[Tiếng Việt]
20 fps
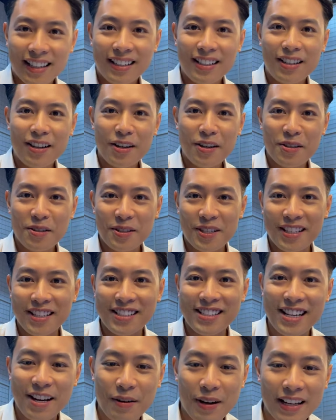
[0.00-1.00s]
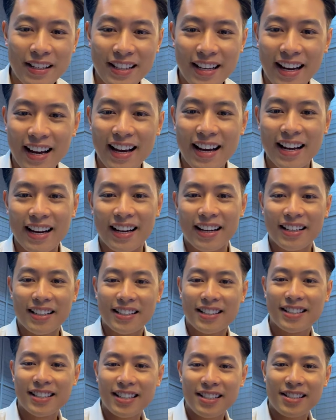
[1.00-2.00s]
Hello, xin chào cả nhà,
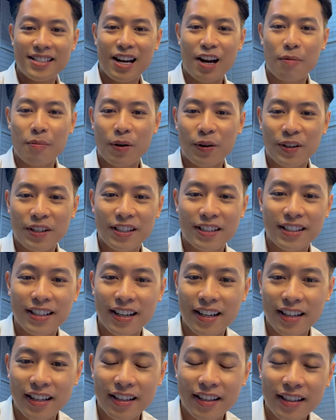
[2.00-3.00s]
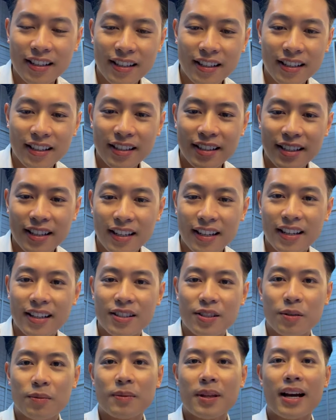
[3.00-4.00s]
xin chào mọi người.
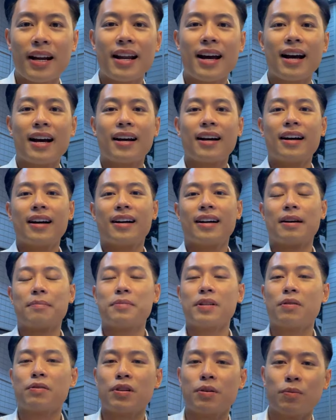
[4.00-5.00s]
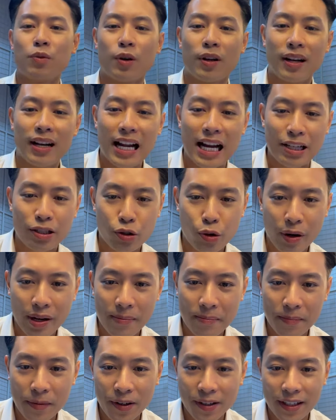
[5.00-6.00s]
Chúng ta đang à, gặp nhau trong buổi
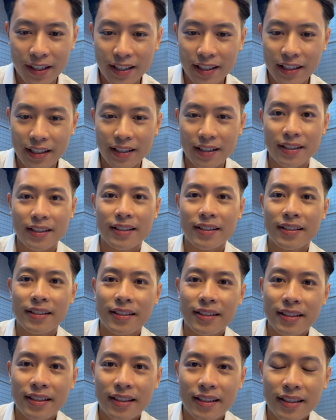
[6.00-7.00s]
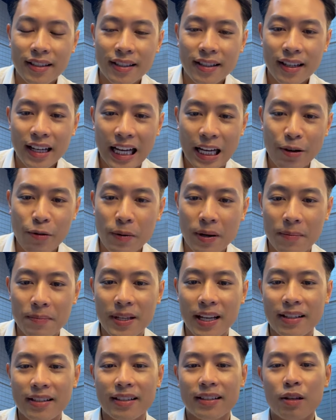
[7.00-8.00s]
livestream mọi người ơi. Hãy cùng cập
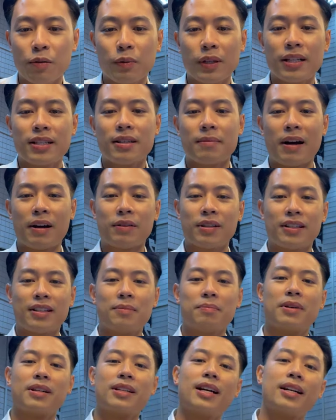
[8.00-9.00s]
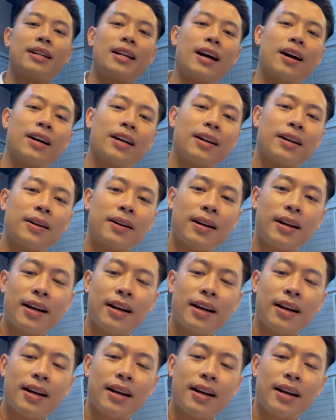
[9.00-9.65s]
nhật những thông tin dự báo thời tiết mới nhất này.